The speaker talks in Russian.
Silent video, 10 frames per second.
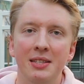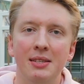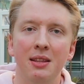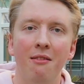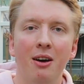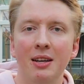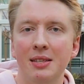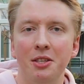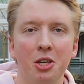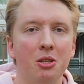эти слова
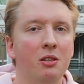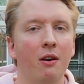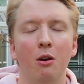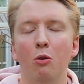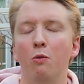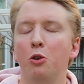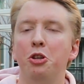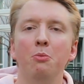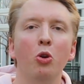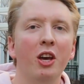содержатся в
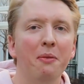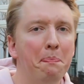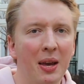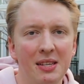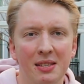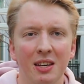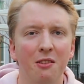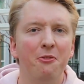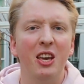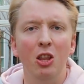очень многих
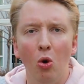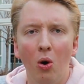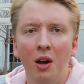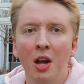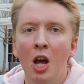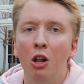песнях, в кино,